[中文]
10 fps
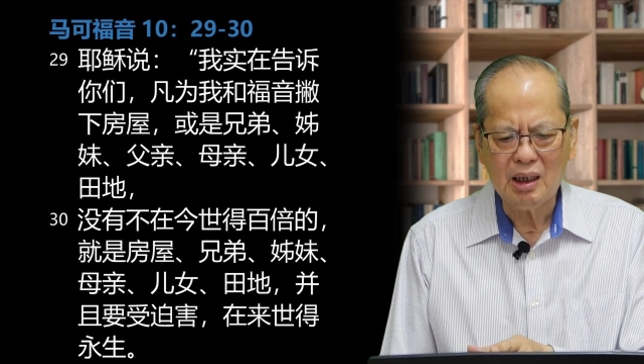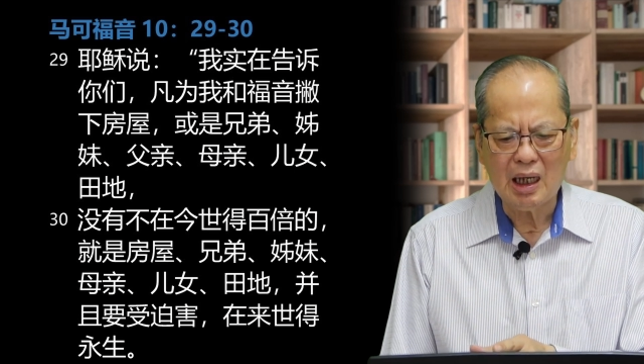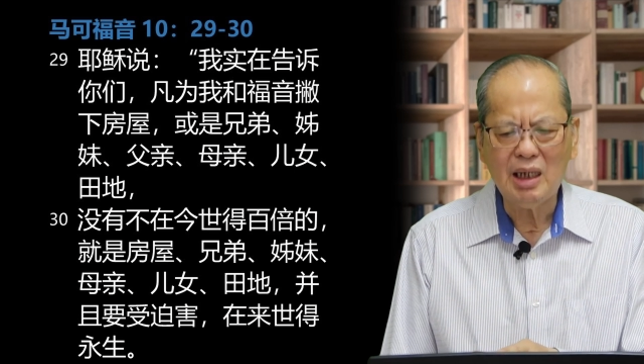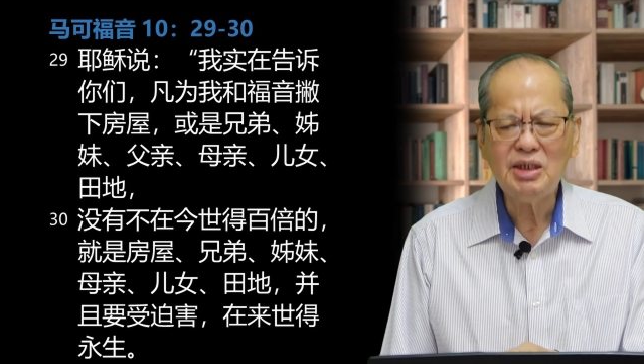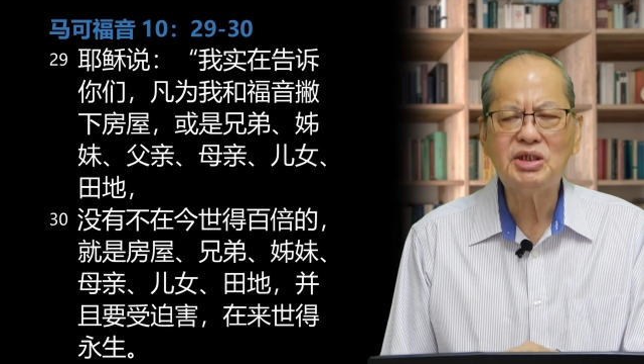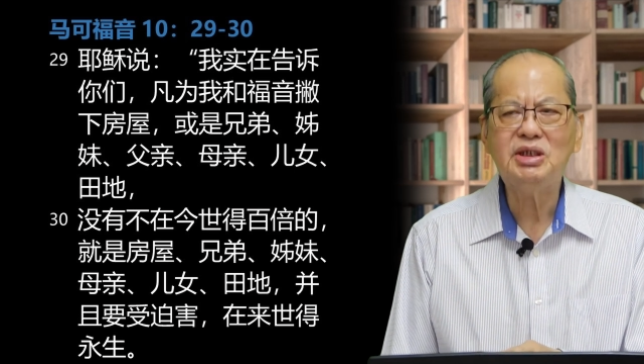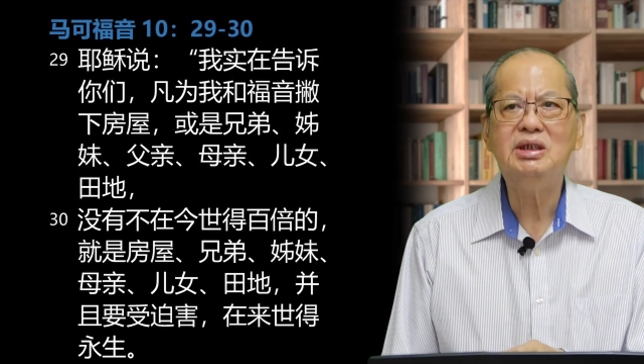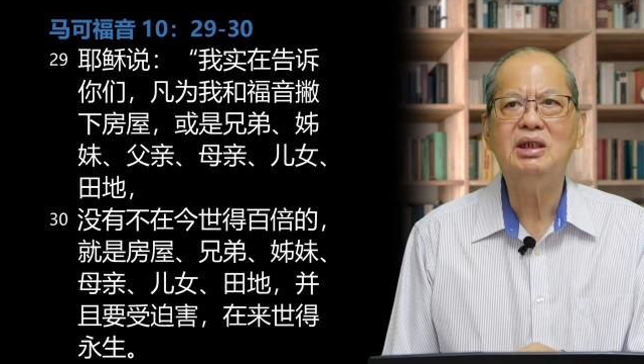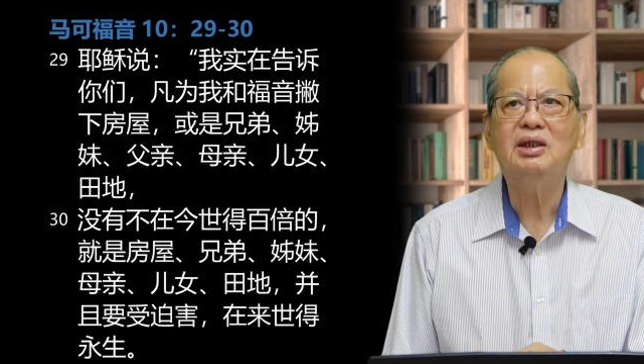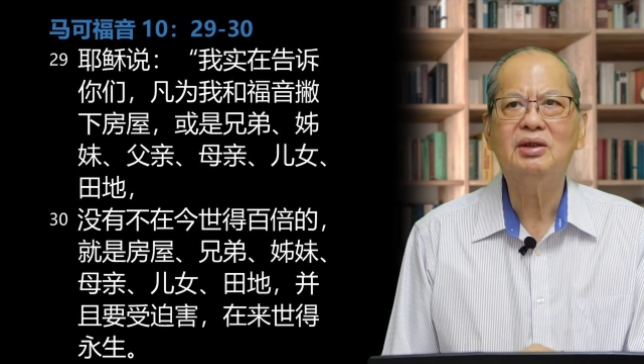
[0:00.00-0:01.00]
来
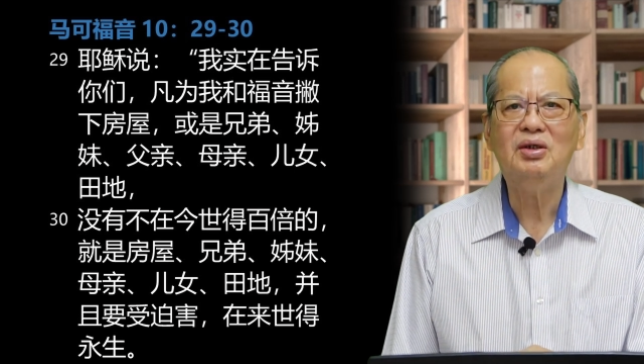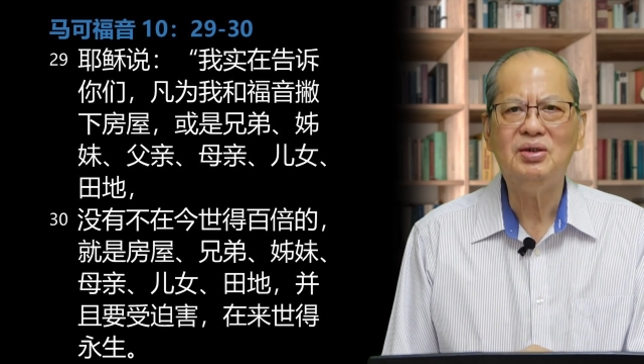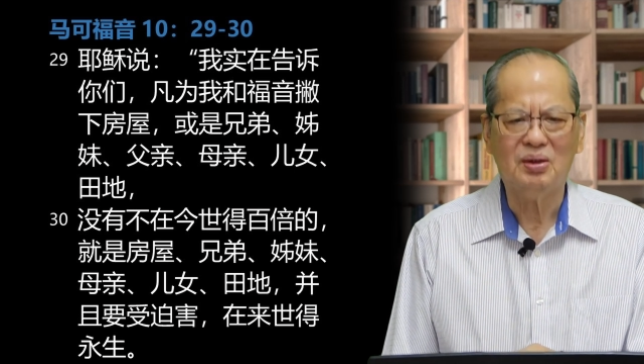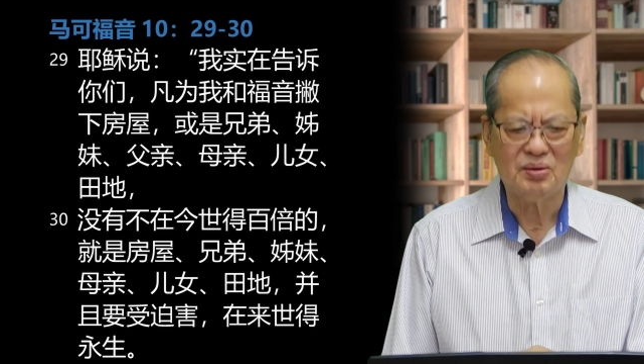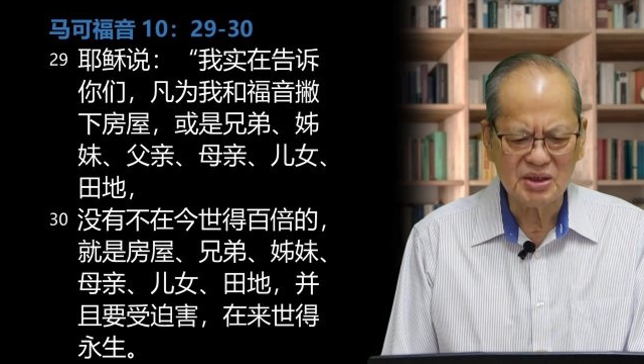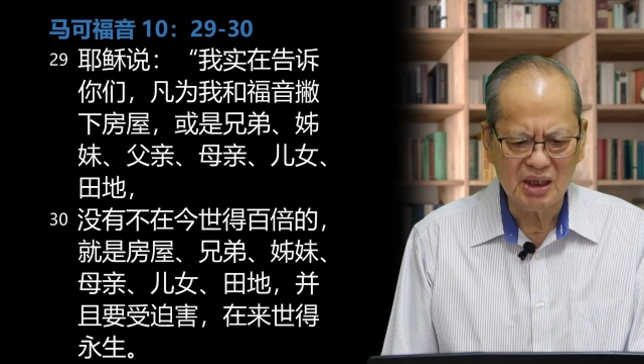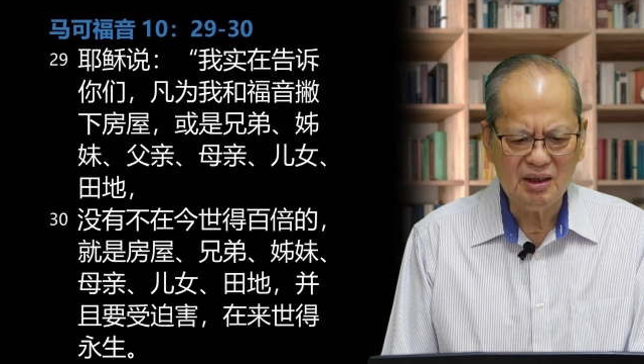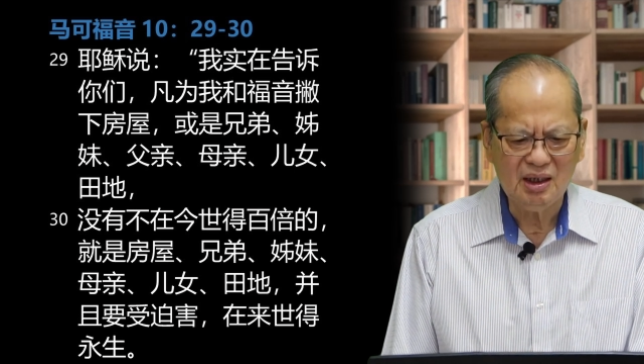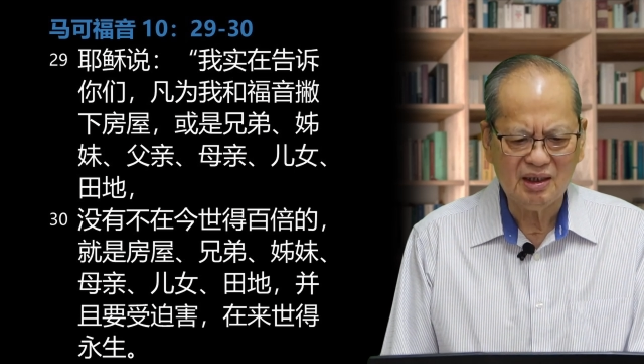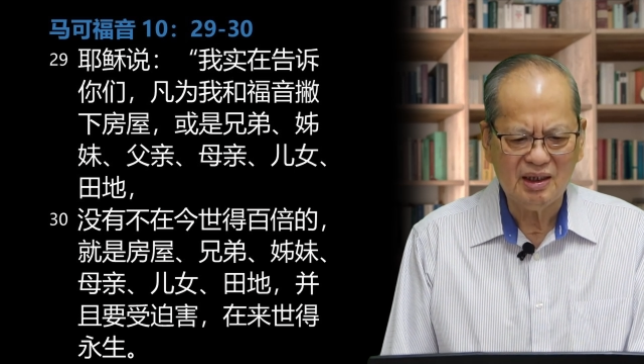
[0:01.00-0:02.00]
世得永生。